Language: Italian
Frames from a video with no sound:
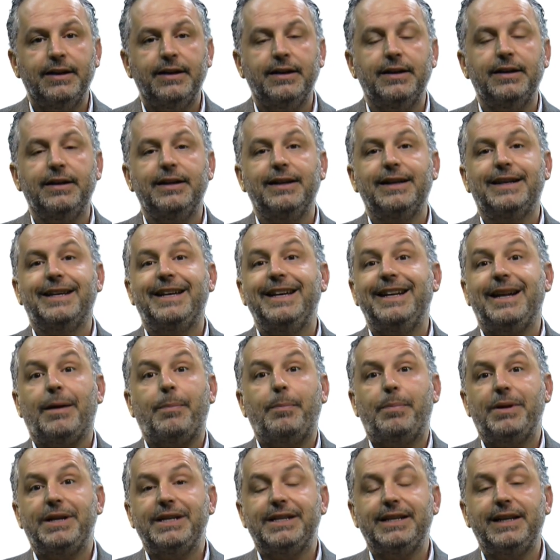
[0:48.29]
eh, che
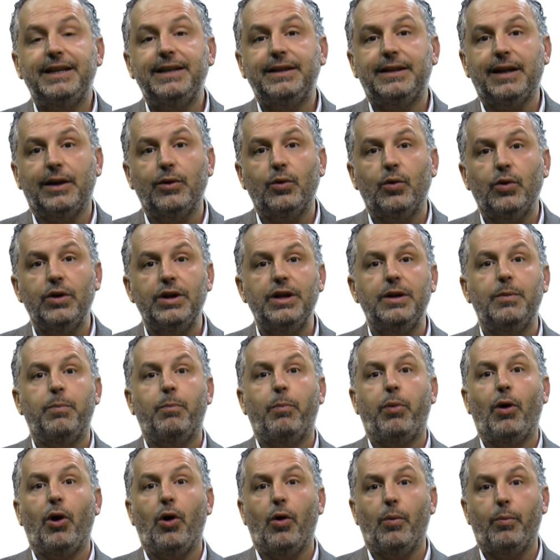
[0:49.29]
rappresentano il
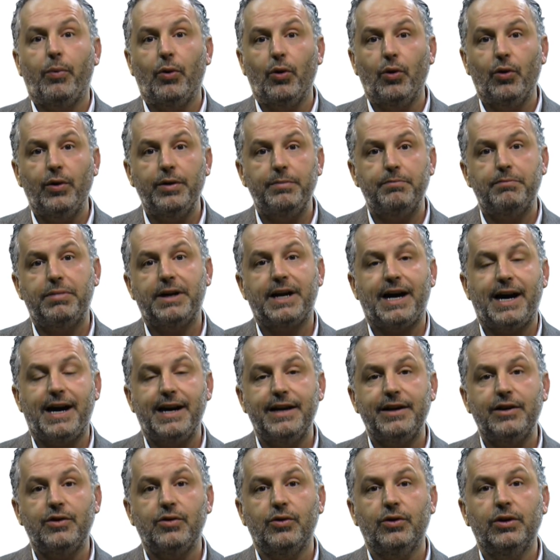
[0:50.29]
popolo
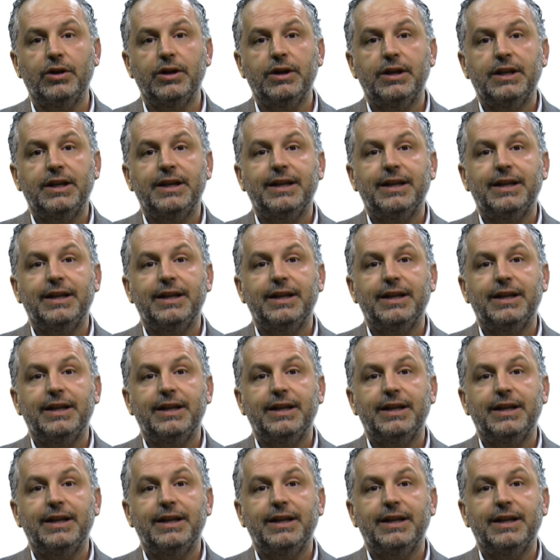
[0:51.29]
ebraico.